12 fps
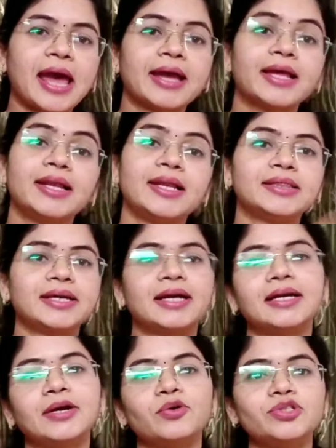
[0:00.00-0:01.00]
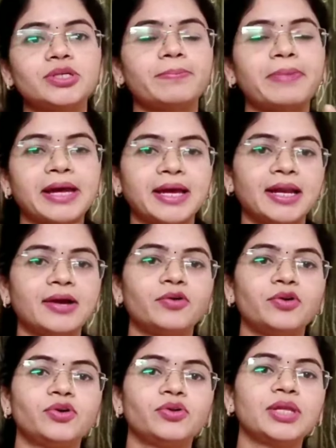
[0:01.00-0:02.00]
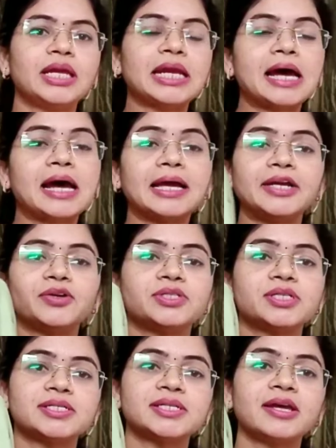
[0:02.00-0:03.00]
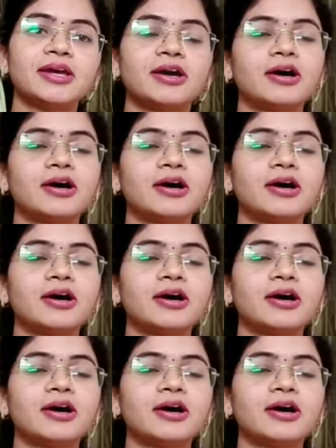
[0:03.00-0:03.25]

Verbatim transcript: యాంకిల్ లెంత్ కంటే కొంచెం పైకలా ఉంటుంది నా హైట్ వచ్చేసి